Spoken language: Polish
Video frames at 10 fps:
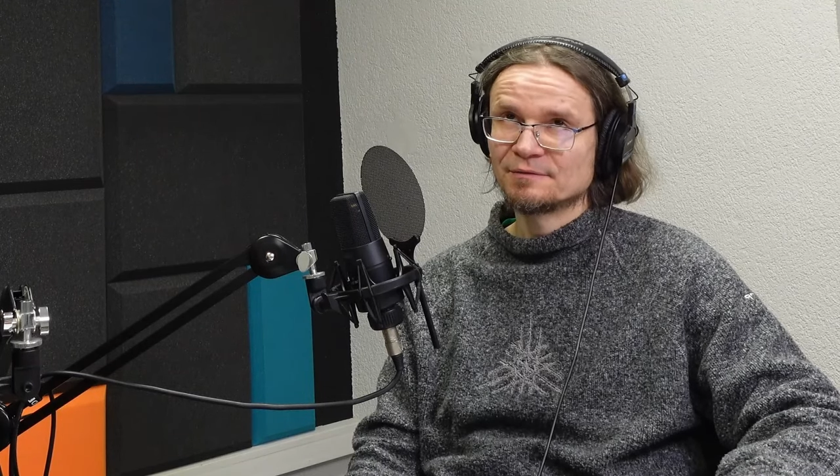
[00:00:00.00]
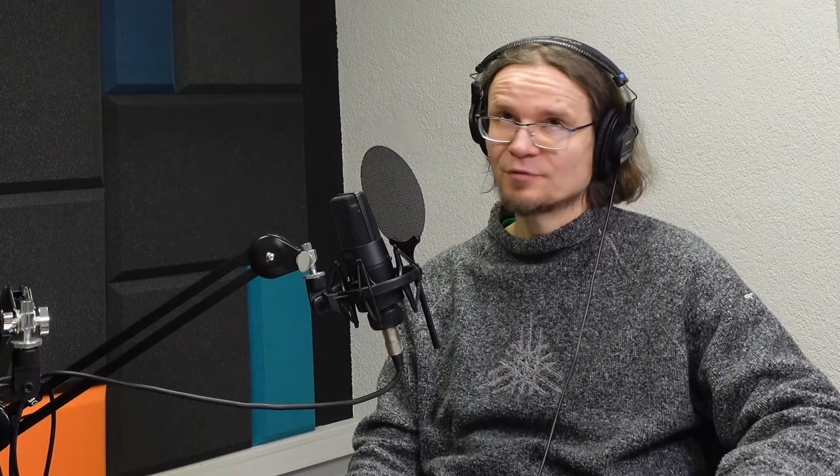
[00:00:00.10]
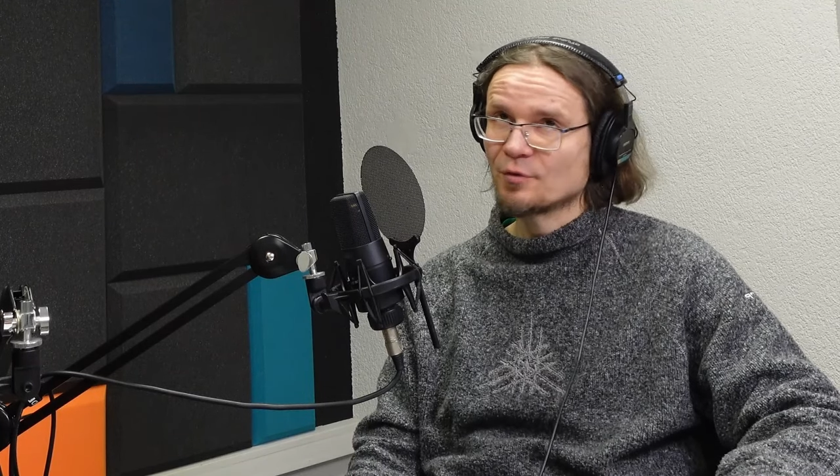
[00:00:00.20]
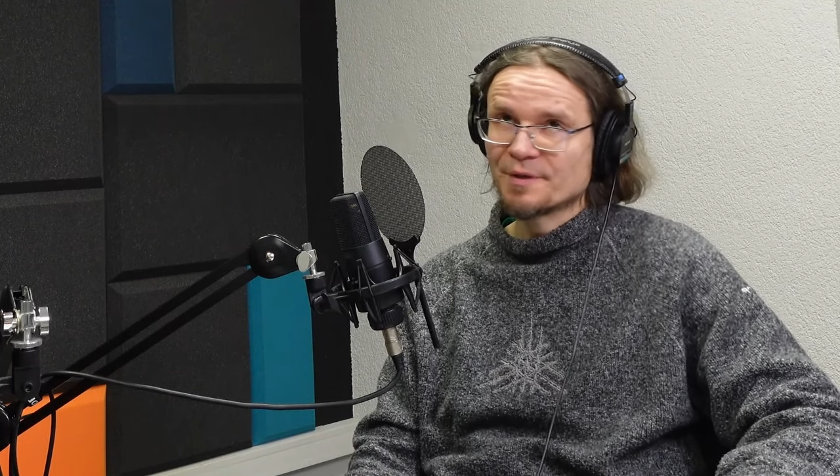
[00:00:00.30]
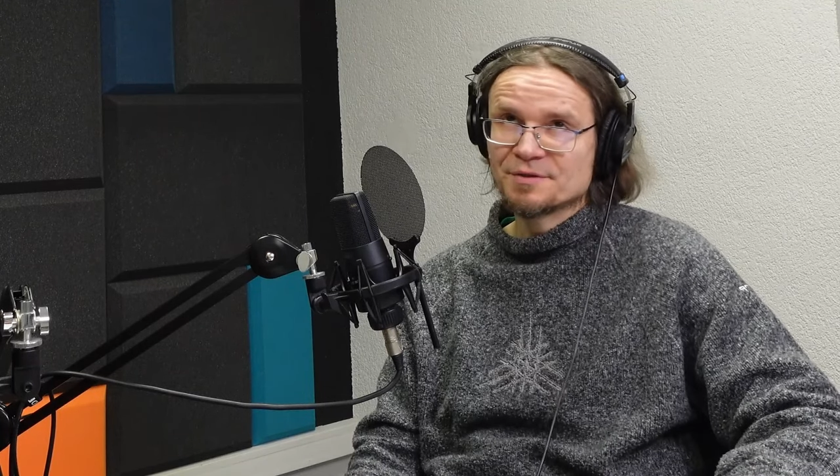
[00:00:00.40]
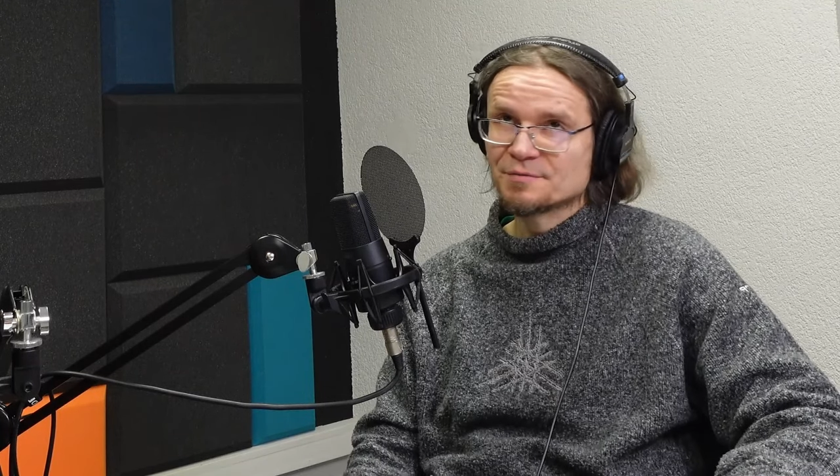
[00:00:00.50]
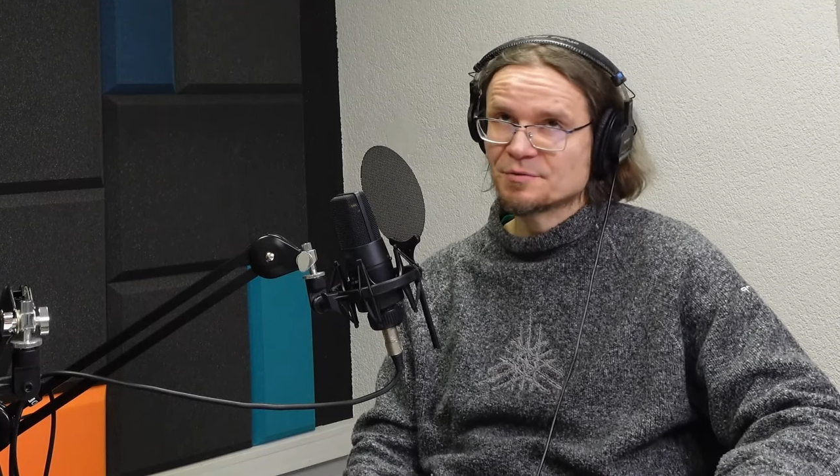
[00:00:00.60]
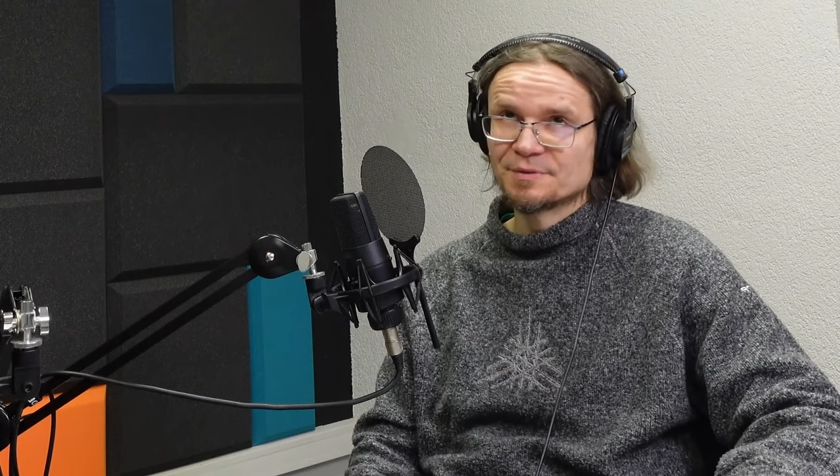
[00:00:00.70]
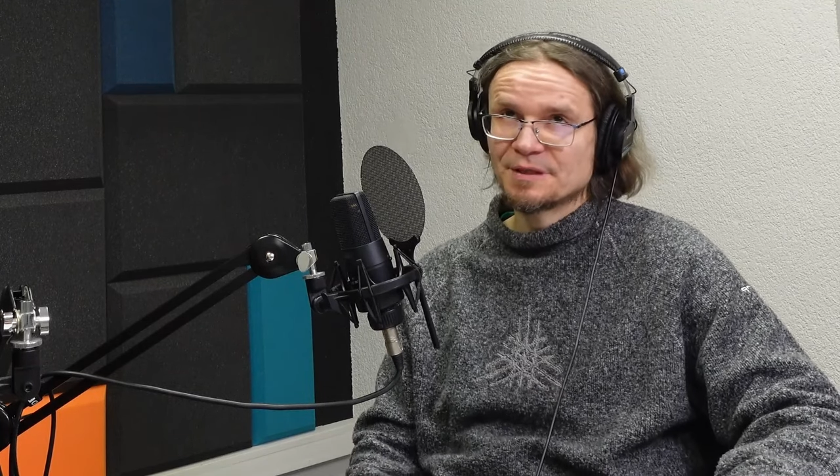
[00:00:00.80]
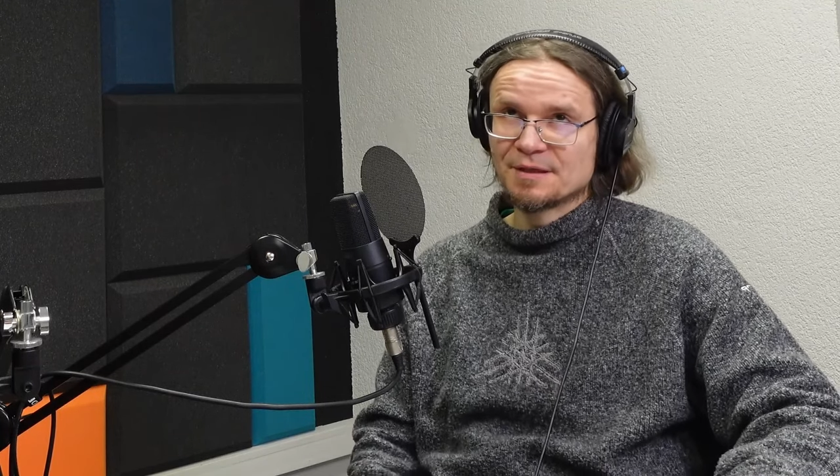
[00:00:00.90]
wyobrażam
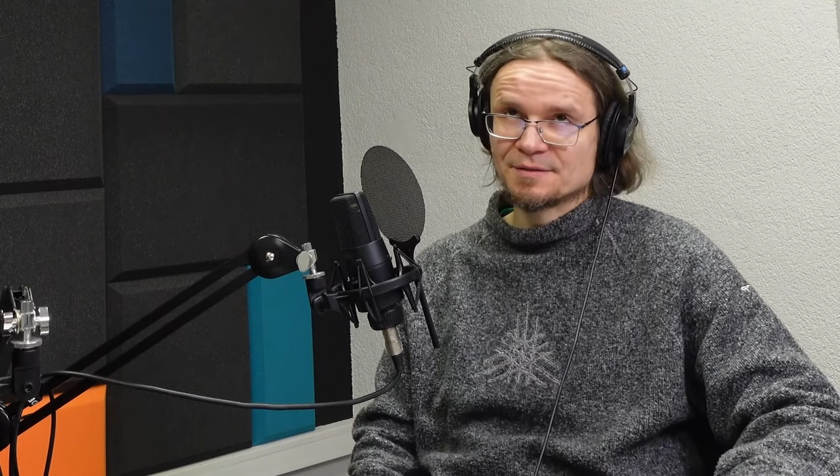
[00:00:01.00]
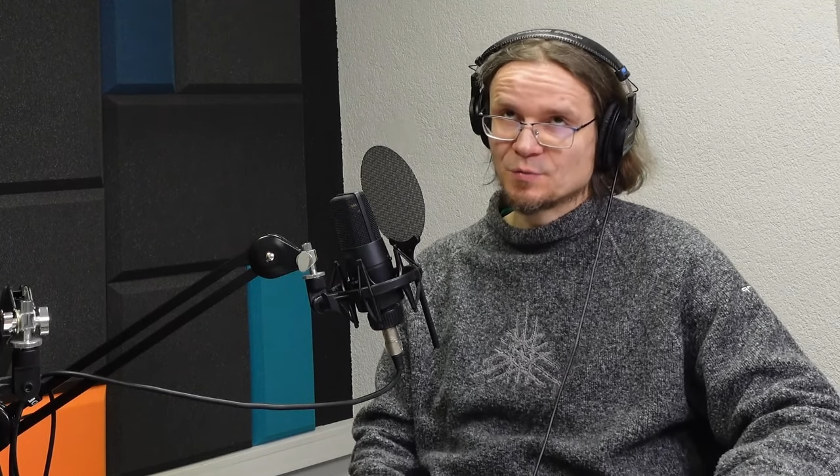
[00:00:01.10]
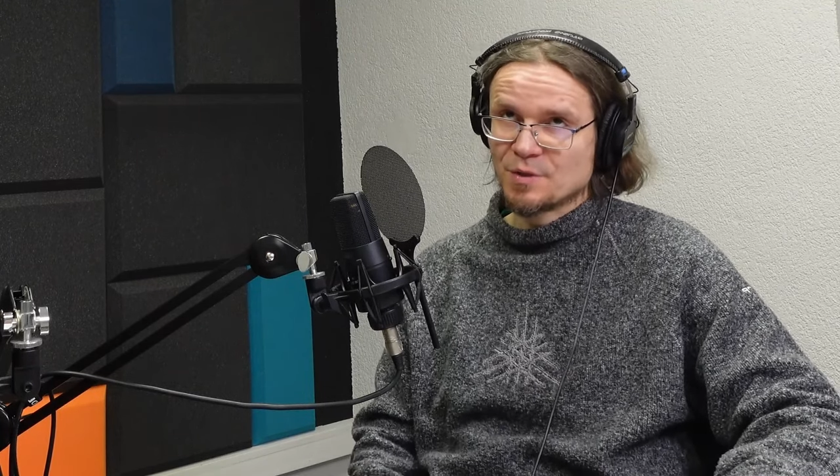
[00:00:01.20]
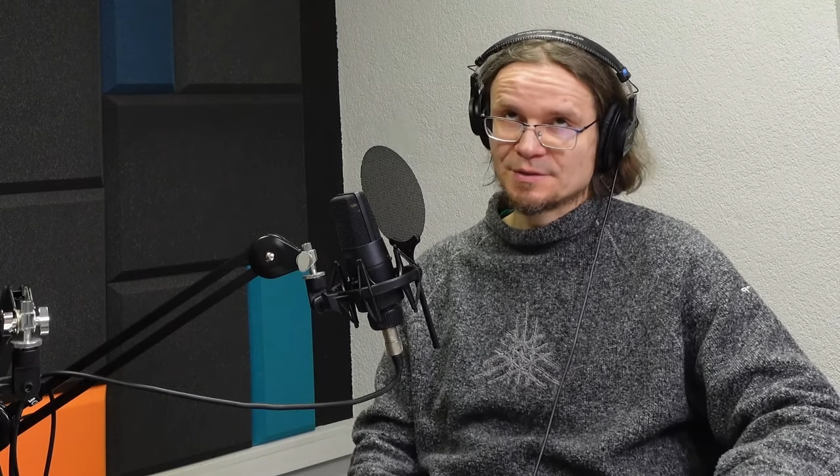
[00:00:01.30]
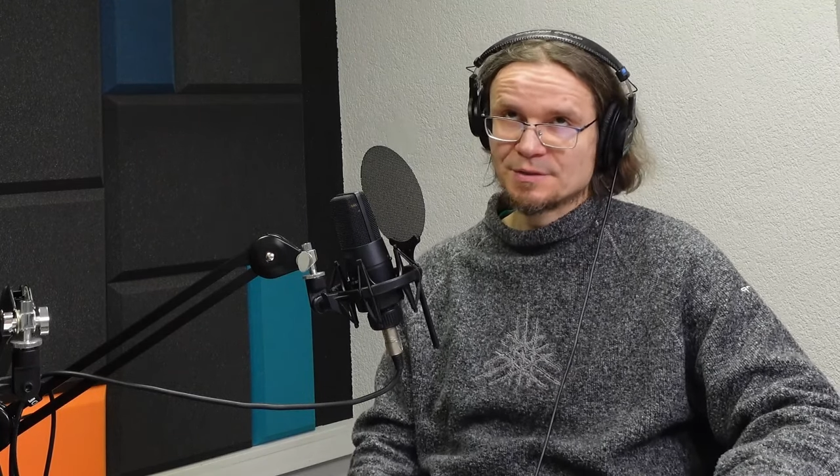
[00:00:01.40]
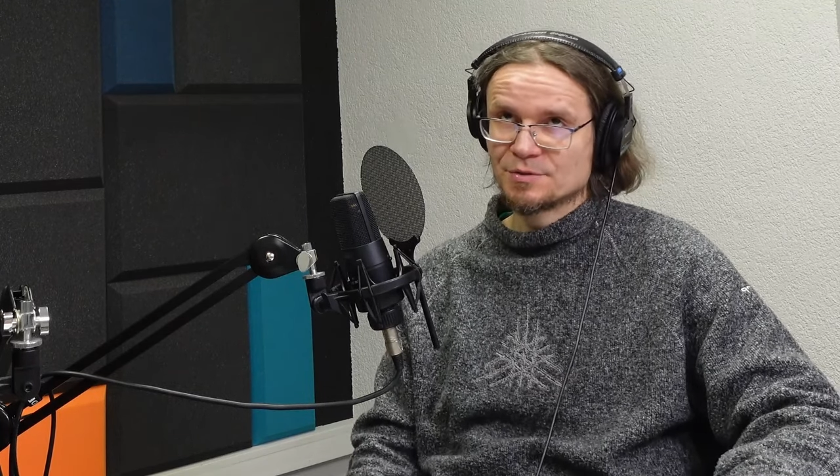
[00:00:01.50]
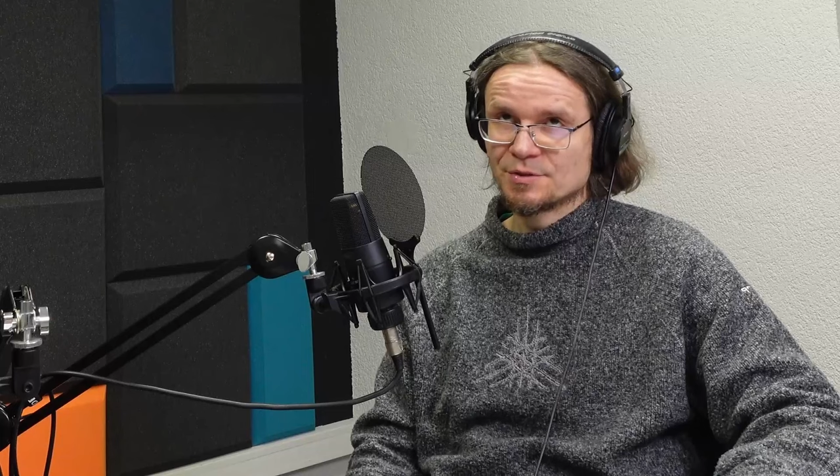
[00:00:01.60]
sobie takie sytuacje,